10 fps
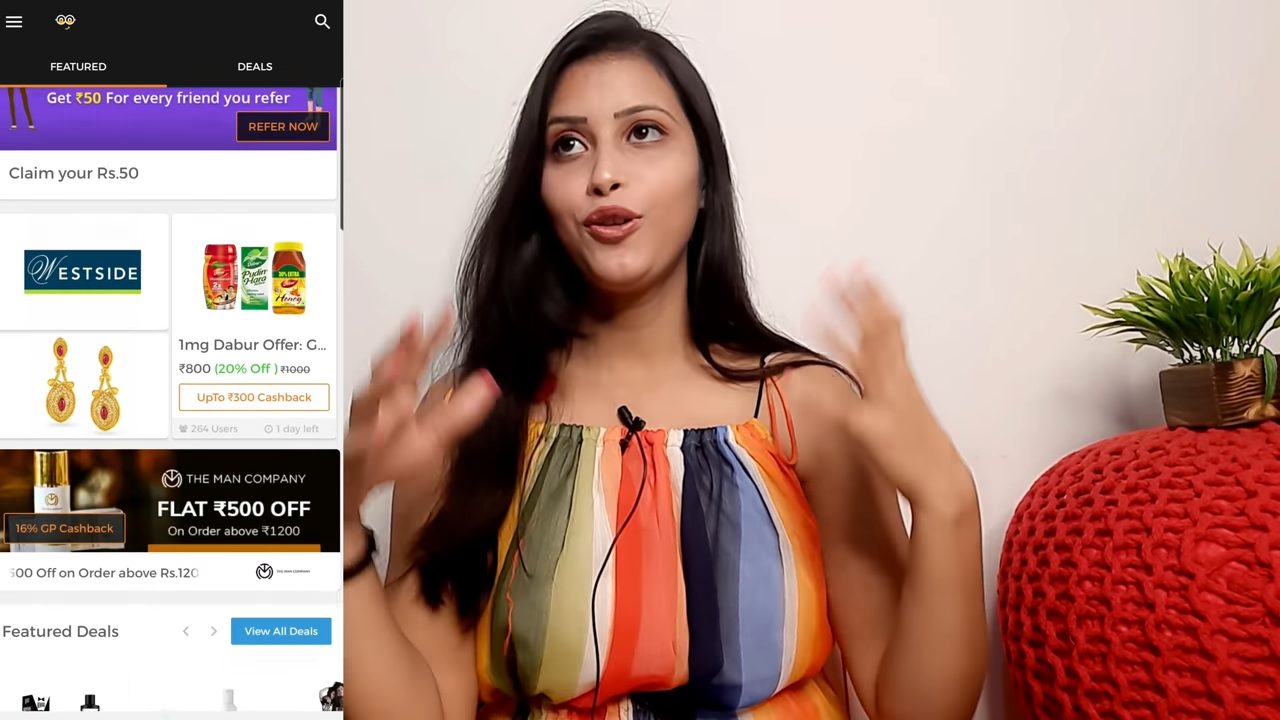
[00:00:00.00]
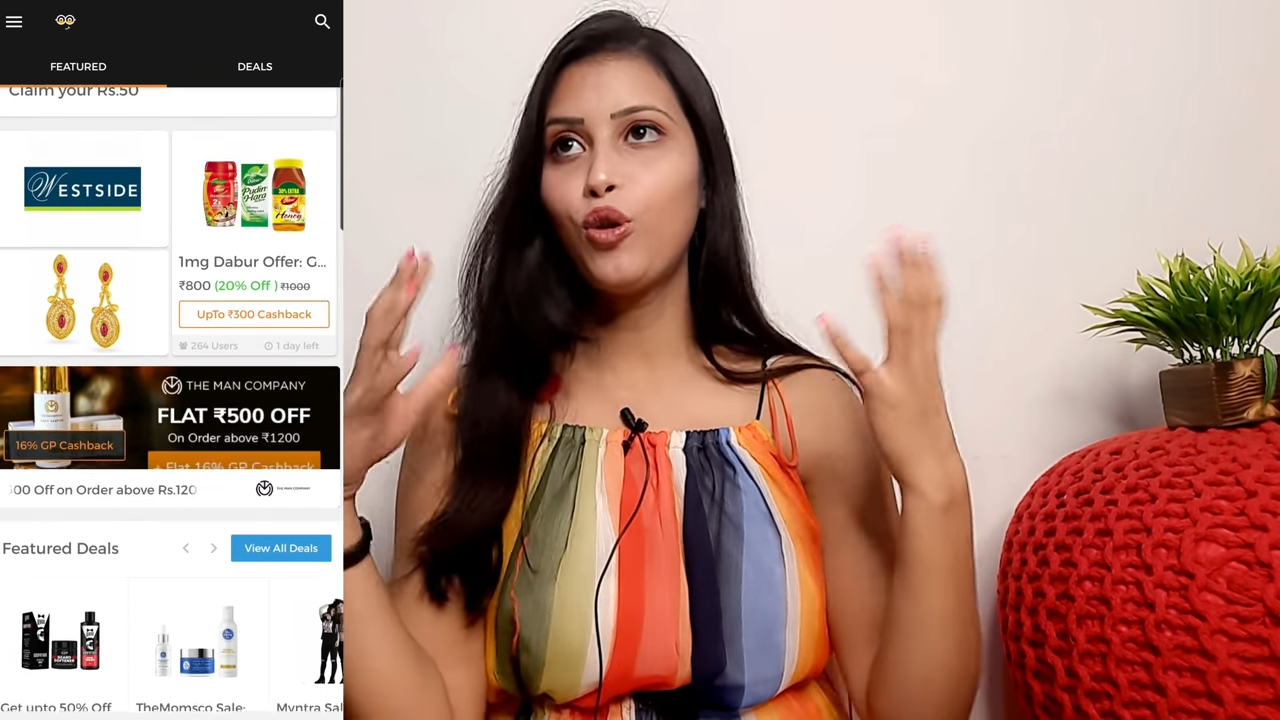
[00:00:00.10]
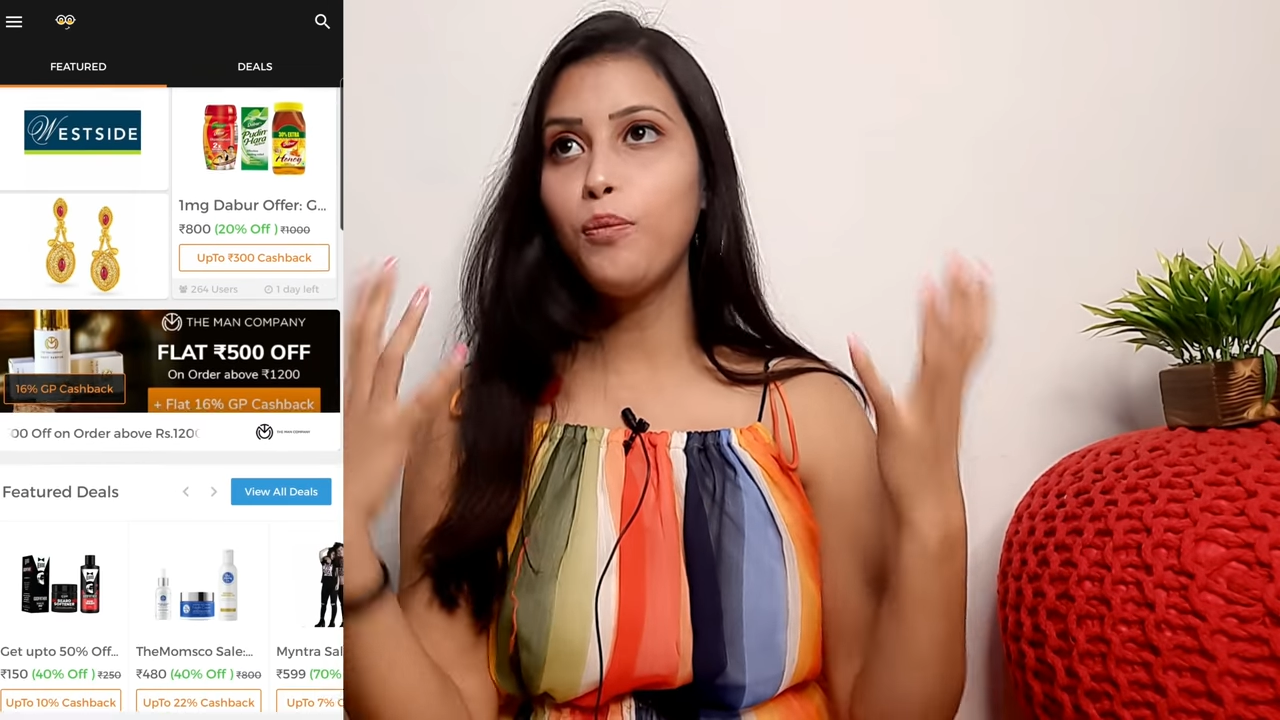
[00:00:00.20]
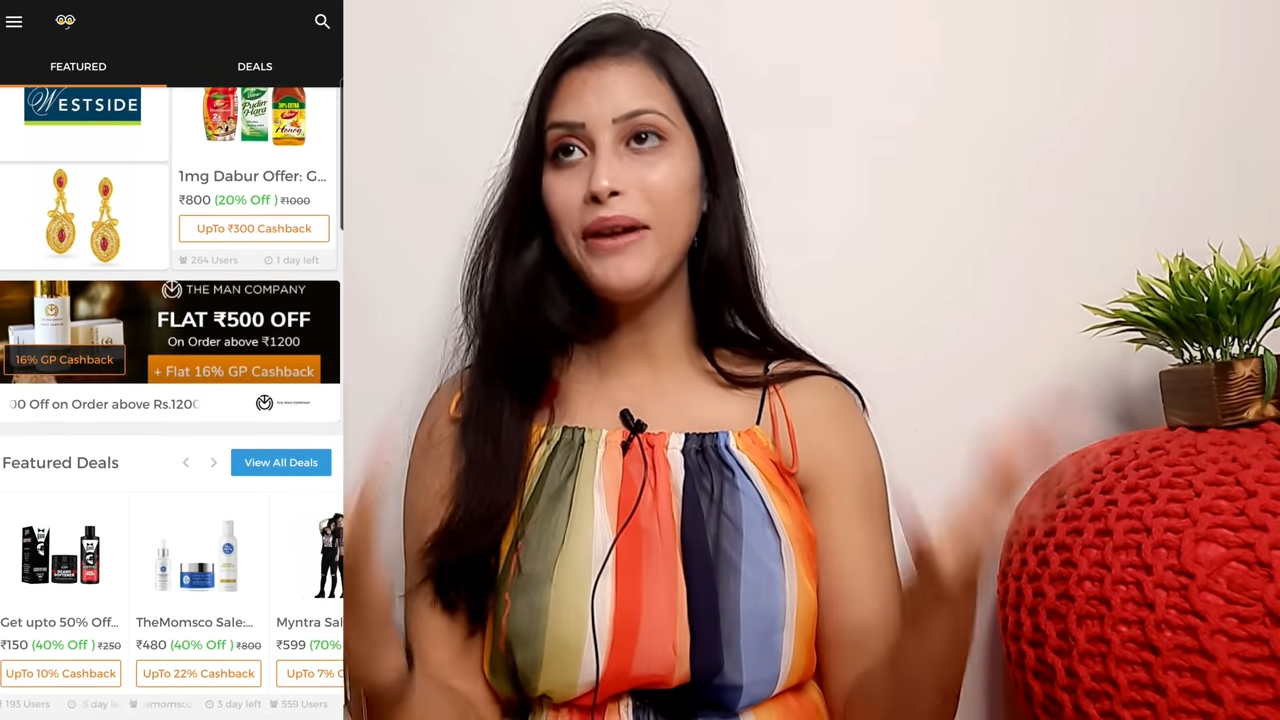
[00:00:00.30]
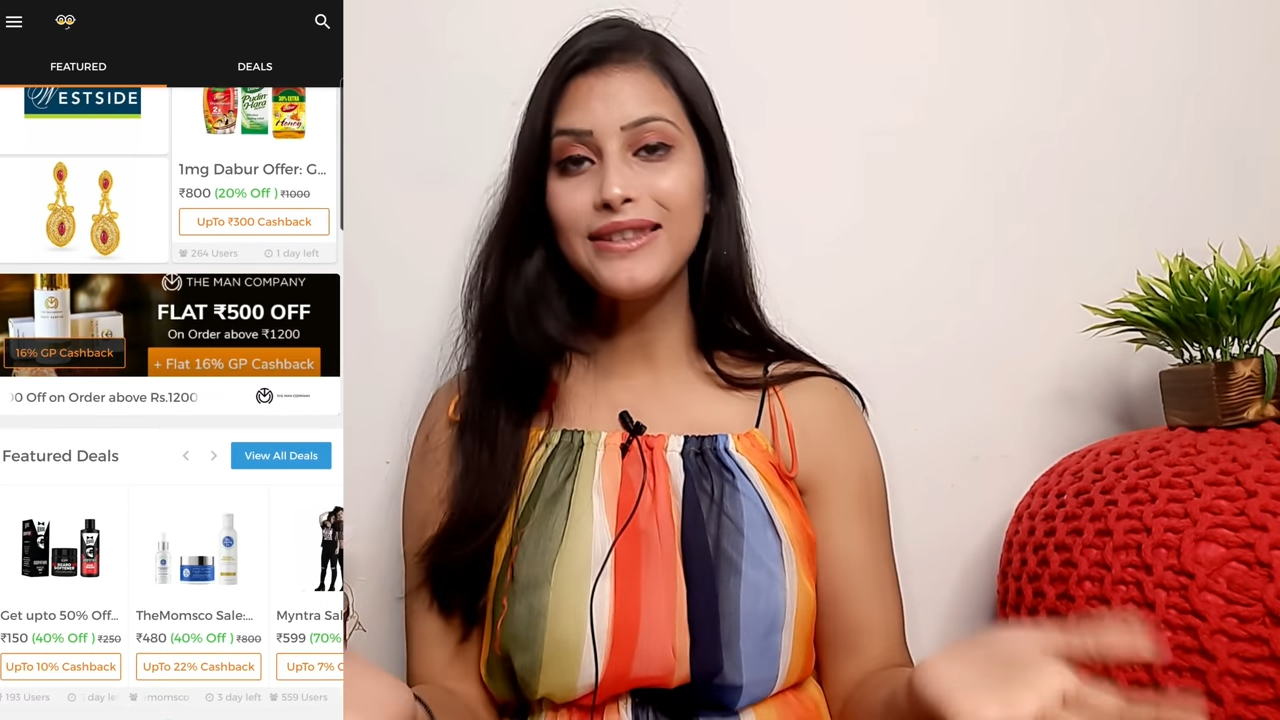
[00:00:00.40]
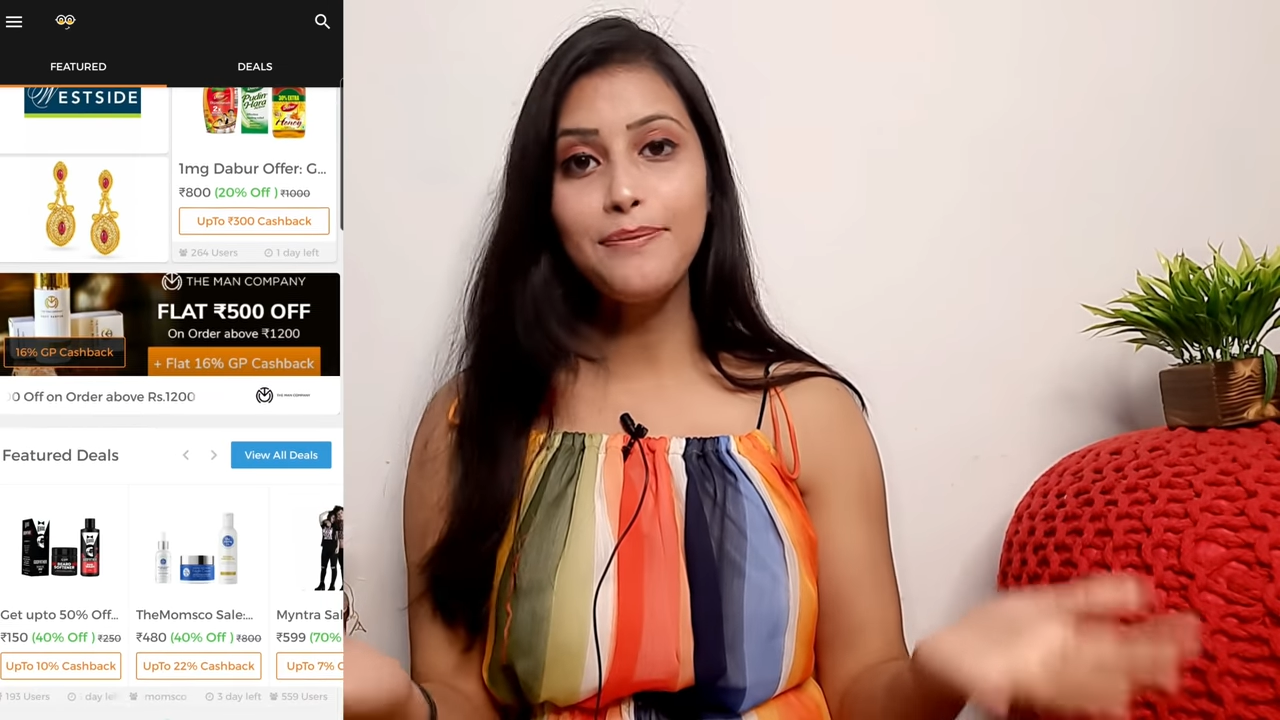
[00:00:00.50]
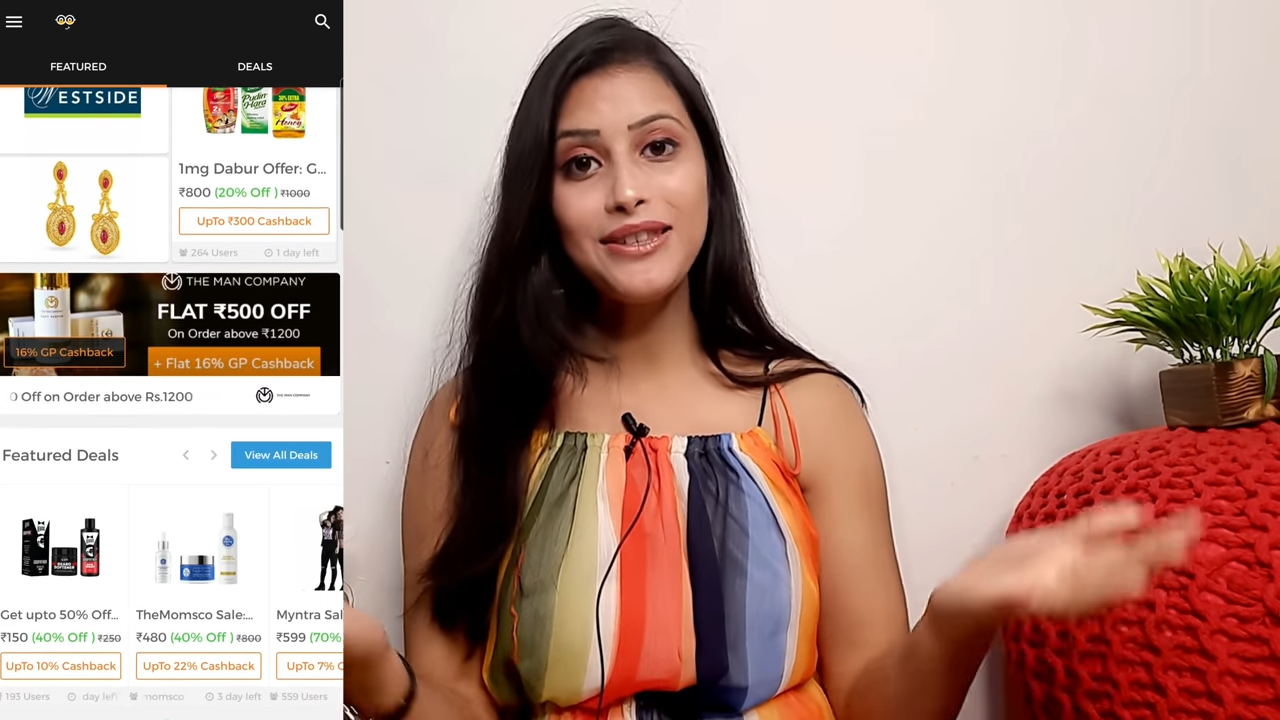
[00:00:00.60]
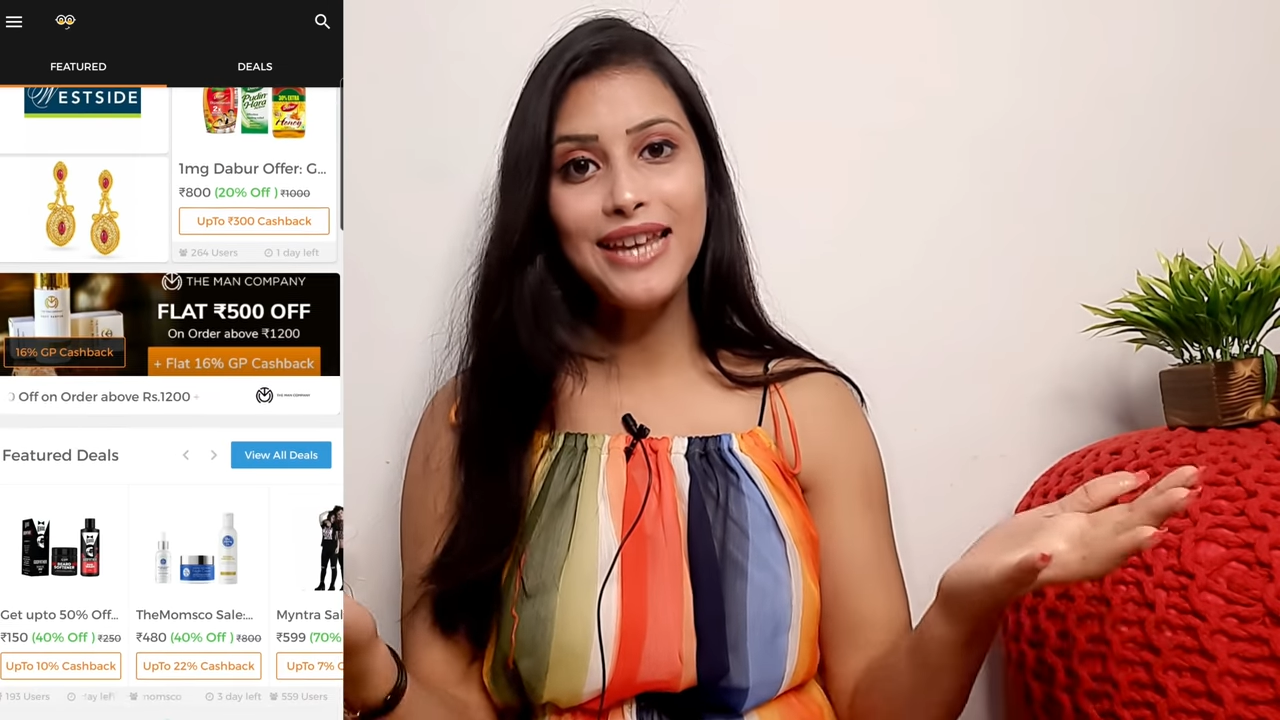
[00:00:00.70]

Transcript: वो पैसा पे